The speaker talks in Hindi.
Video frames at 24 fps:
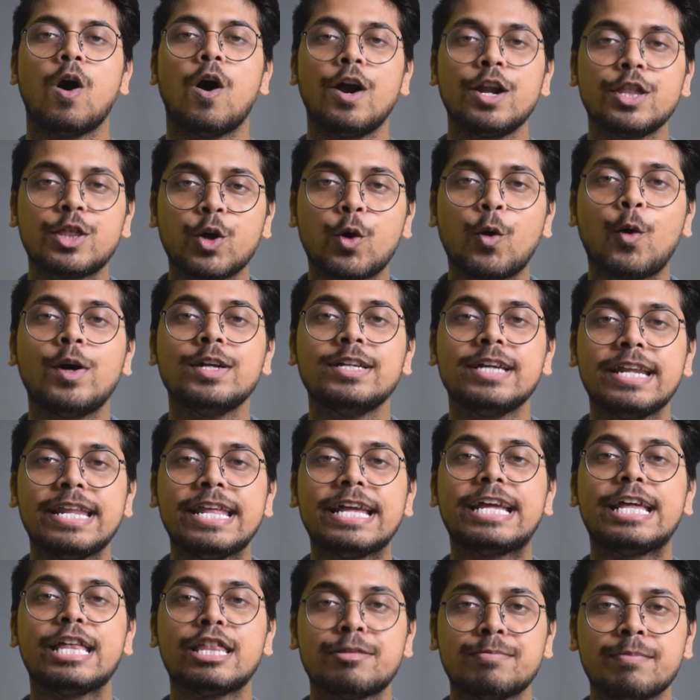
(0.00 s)
और
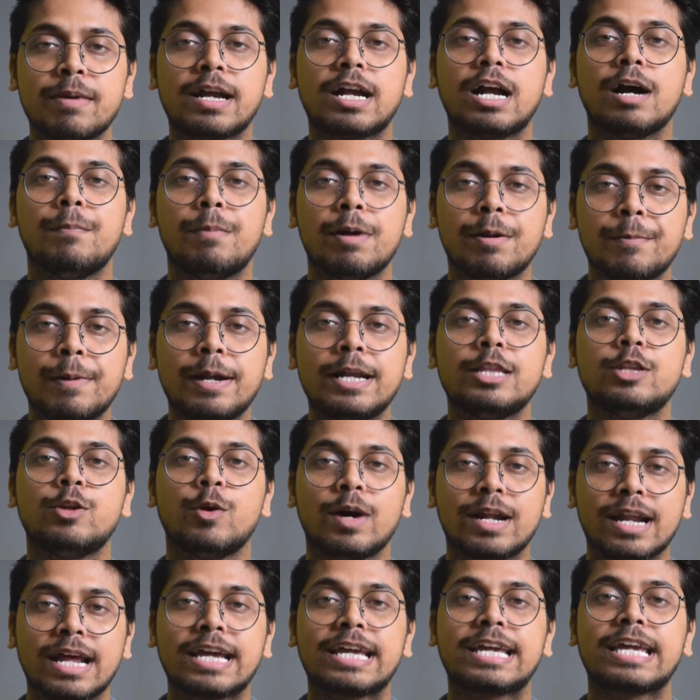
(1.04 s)
2021 में गवर्नमेंट
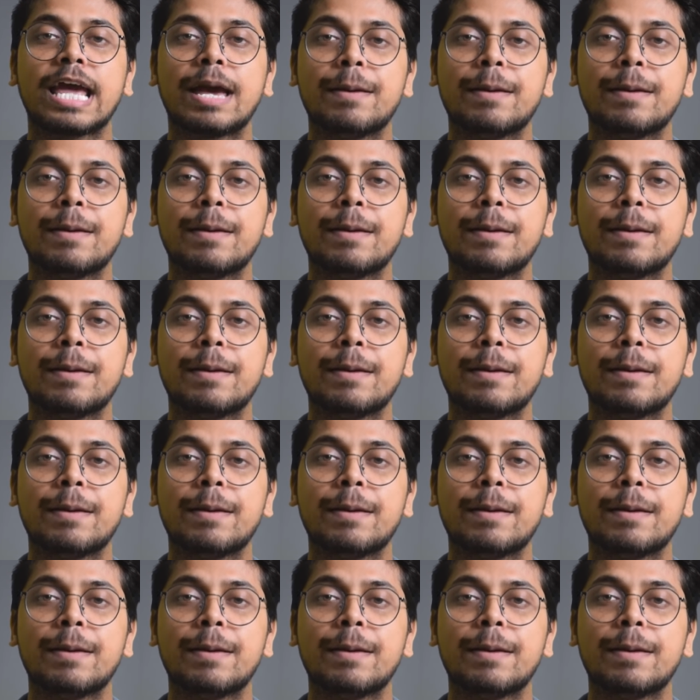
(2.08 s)
द्वारा